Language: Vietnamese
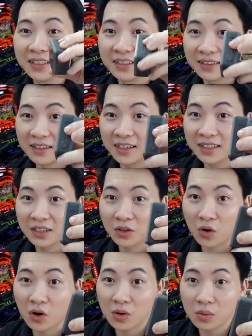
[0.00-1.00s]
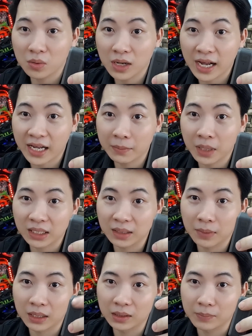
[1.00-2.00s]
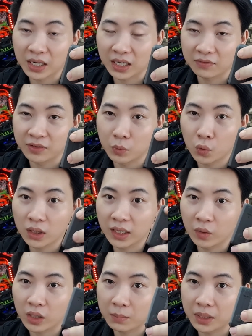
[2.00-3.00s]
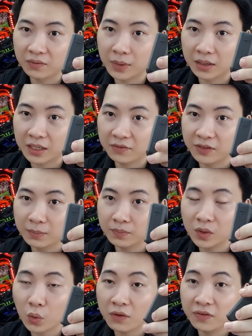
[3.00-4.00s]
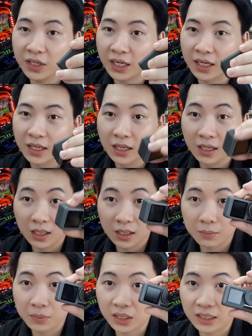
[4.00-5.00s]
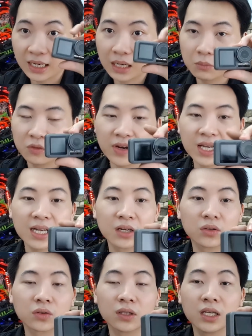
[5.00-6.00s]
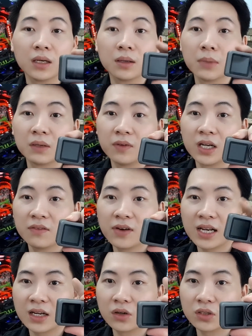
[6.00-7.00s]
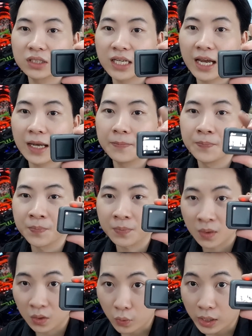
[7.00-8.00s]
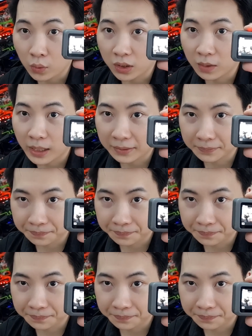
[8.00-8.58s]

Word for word: Đấy, nó có hai cái bật là bật bằng cái phím nguồn này hoặc là bật bằng cái phím quay phim này. Mình cài đặt một phát là nó có thể bật vào đây phát là nó sẽ quay luôn các bạn.